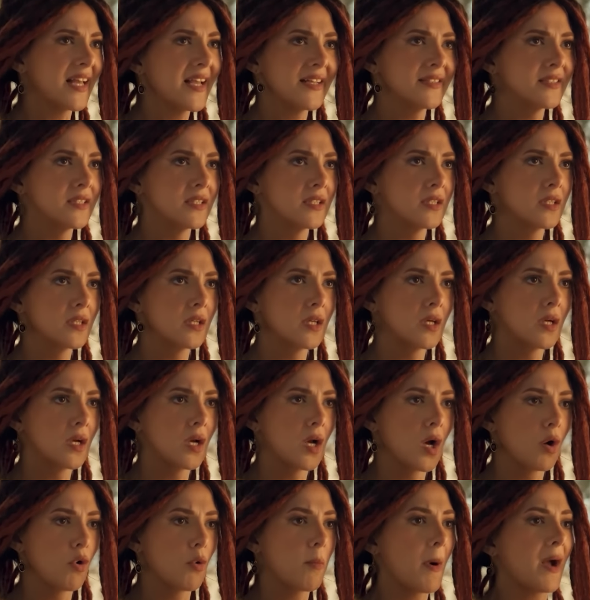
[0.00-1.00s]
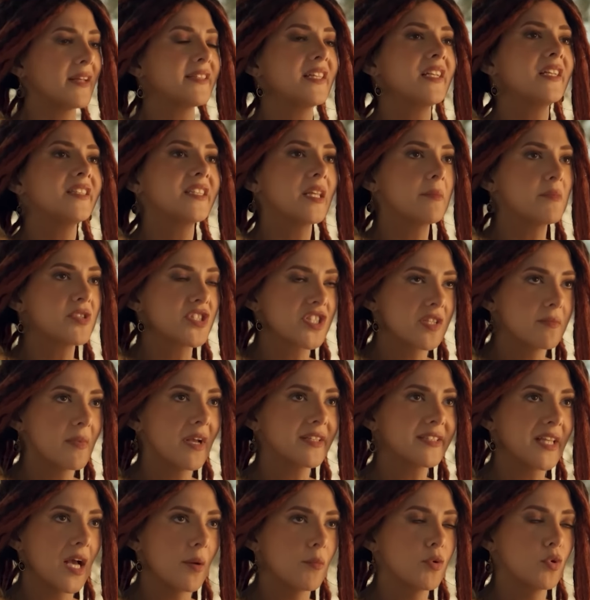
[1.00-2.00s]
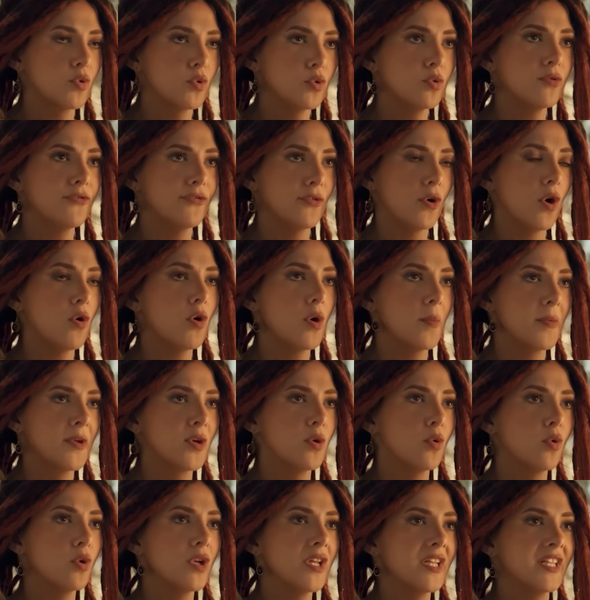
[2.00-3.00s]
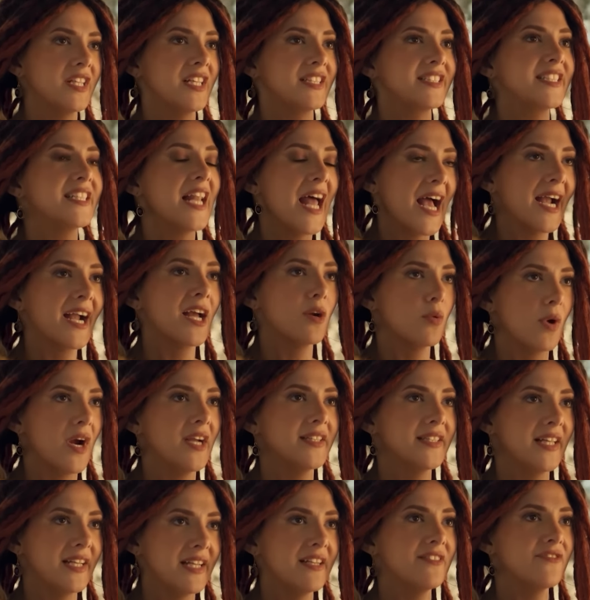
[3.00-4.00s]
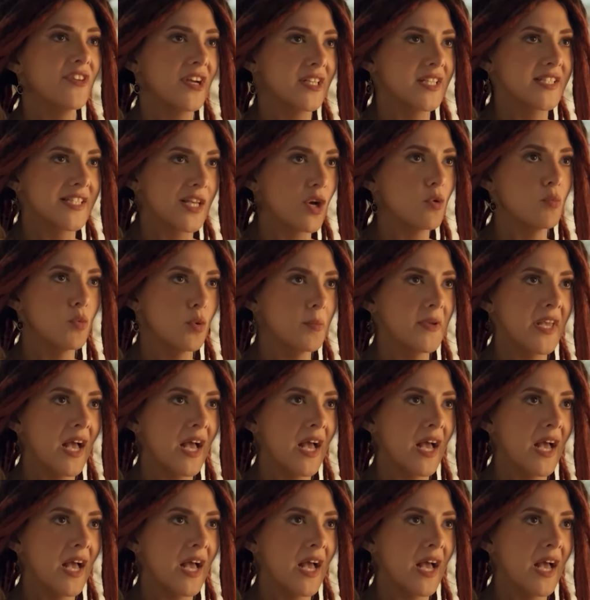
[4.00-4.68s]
تاني وبعدين انت مش سمعت ابو الانوف وهو بيقول ان دي الحاجه الوحيده اللي ينفع نساومه